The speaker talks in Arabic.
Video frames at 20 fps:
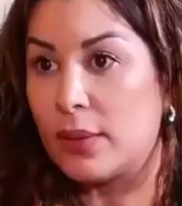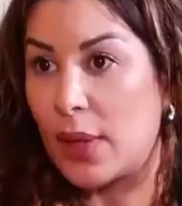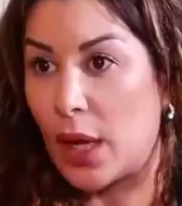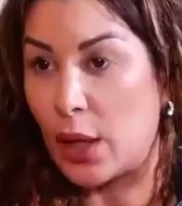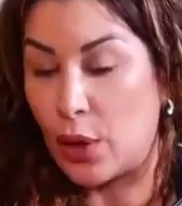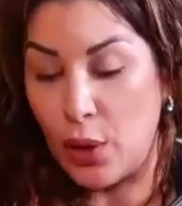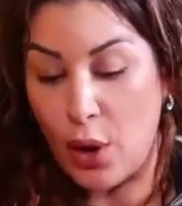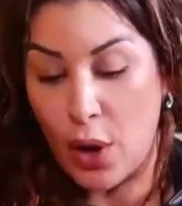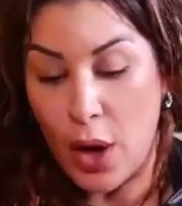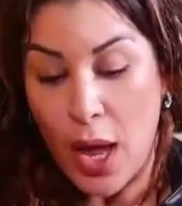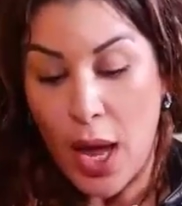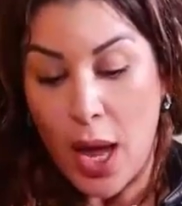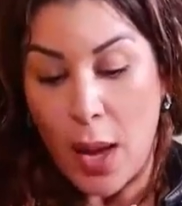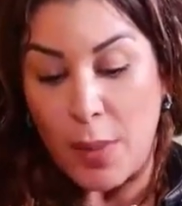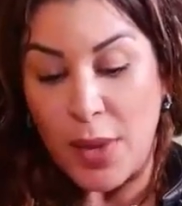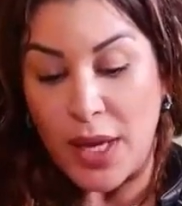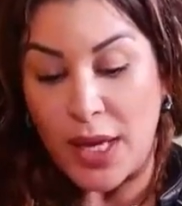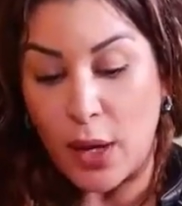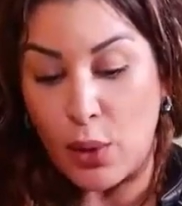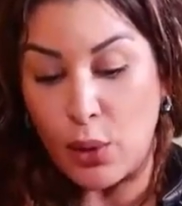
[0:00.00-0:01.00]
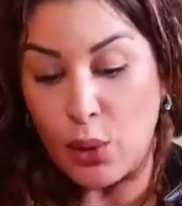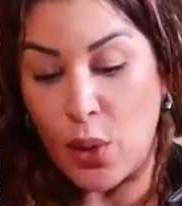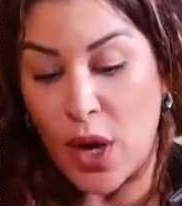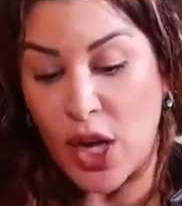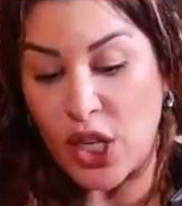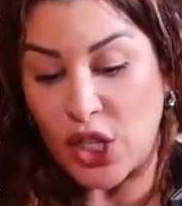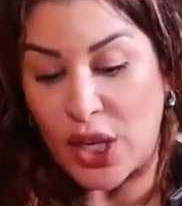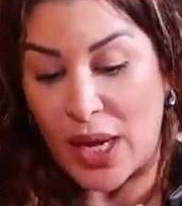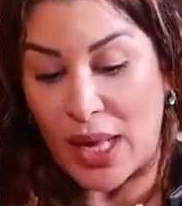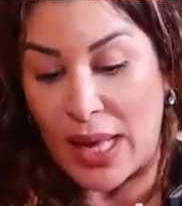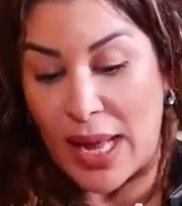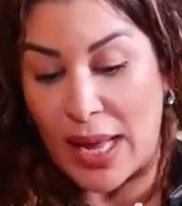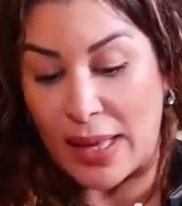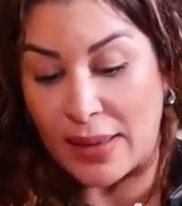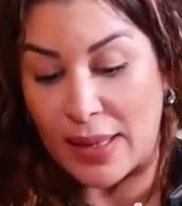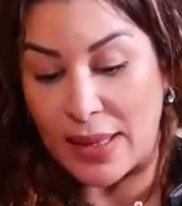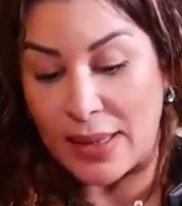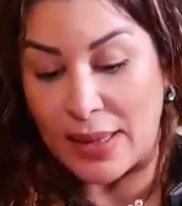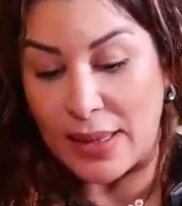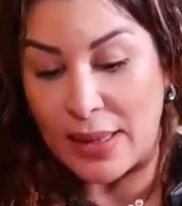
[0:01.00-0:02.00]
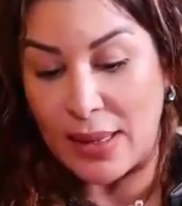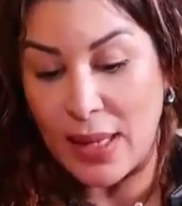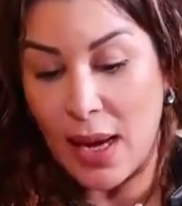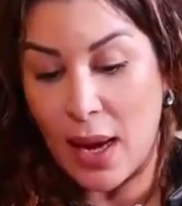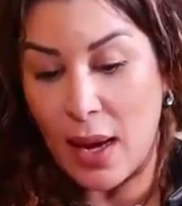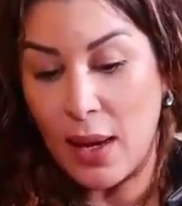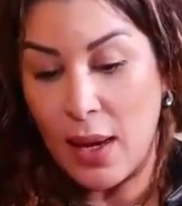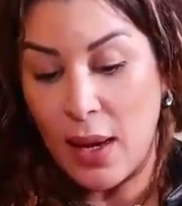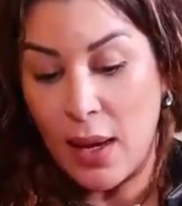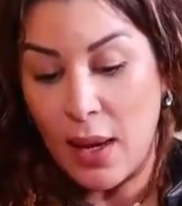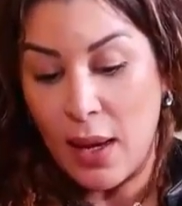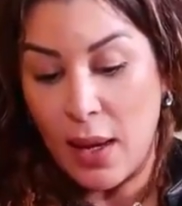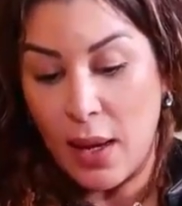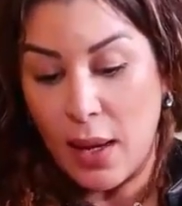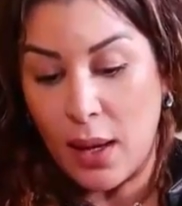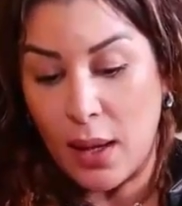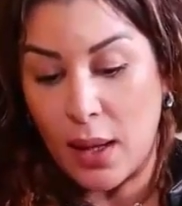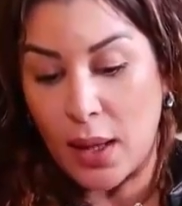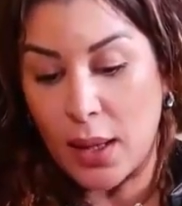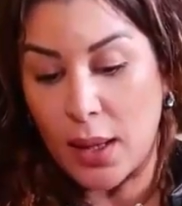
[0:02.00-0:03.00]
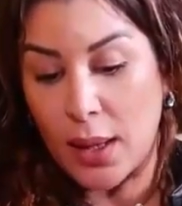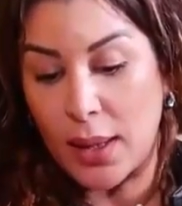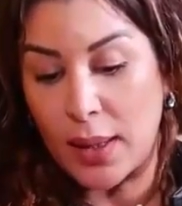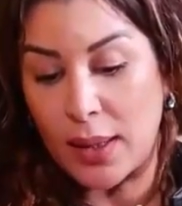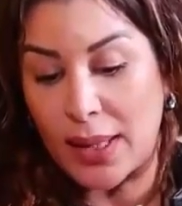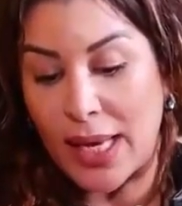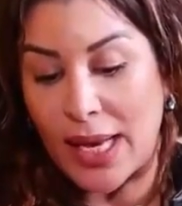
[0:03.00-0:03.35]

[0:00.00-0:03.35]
داكوغ ملي كيكونوا الاشكال الهندسيه أه